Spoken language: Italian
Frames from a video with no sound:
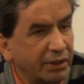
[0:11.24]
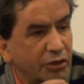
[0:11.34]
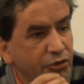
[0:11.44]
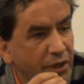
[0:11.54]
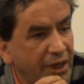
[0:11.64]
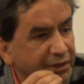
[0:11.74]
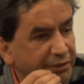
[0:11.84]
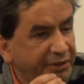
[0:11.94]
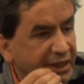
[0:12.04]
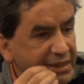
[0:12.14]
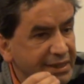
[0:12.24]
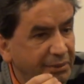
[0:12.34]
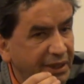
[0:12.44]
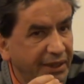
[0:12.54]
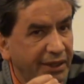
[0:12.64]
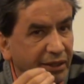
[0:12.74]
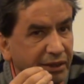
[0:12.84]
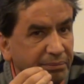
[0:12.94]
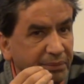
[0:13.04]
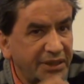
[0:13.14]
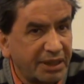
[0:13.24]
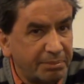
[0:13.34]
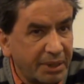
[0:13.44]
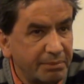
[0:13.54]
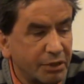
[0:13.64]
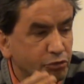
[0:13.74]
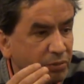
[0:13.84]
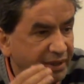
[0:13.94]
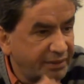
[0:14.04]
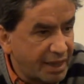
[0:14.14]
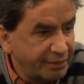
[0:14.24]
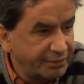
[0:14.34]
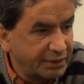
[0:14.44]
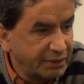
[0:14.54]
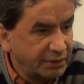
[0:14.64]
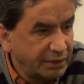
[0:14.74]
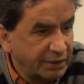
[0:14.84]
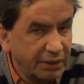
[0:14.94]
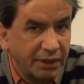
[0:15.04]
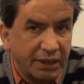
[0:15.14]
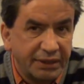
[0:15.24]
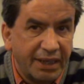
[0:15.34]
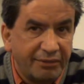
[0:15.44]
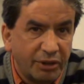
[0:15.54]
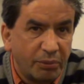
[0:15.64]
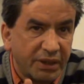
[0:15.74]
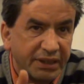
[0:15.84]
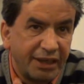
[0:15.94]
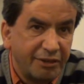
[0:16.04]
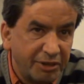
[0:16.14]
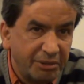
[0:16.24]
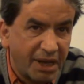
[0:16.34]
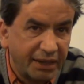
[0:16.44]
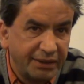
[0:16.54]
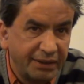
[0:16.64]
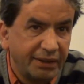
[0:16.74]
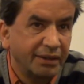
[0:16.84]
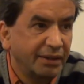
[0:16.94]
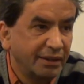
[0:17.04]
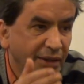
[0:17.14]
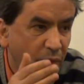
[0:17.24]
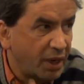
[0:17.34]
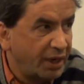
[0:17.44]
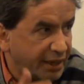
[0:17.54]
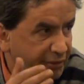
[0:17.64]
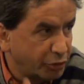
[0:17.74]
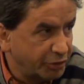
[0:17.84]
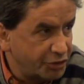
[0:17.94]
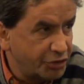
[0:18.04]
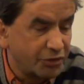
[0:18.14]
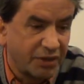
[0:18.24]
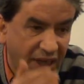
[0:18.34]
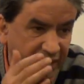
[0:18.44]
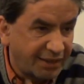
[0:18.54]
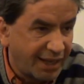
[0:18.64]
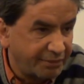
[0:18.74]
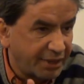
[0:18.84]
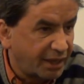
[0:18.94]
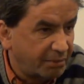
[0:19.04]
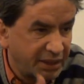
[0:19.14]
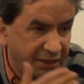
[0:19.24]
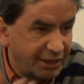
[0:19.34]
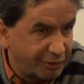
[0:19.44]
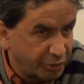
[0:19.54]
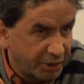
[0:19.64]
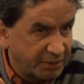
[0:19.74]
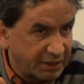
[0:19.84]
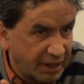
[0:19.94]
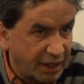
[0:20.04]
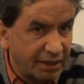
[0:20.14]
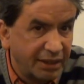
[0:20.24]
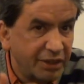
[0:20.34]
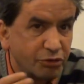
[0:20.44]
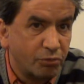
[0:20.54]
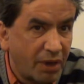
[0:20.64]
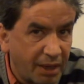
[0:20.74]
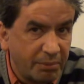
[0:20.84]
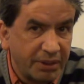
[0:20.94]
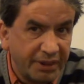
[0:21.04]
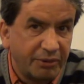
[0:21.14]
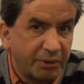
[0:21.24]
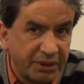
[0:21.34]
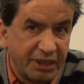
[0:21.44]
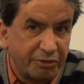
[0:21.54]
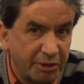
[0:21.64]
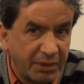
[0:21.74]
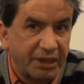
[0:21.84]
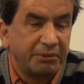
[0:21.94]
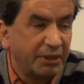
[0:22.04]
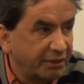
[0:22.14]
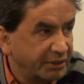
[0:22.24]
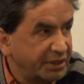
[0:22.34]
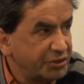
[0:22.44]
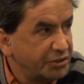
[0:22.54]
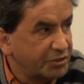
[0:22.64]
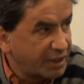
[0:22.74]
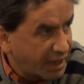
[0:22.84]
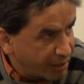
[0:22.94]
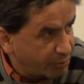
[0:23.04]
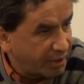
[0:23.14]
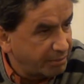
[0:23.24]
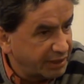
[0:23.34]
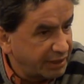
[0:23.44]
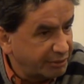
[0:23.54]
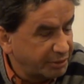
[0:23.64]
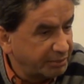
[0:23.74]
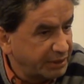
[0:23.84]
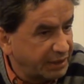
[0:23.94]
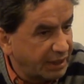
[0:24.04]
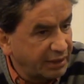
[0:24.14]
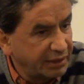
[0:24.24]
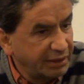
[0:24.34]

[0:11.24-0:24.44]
Cioè la differenza qual è? Che mentre prima sulla TAV andavano a guardare i filmati quelli che avevano deciso che la TAV era la battaglia fondamentale e sull'app andavano a guardare i filmati quelli che avevano deciso che l'app era la battaglia fondamentale.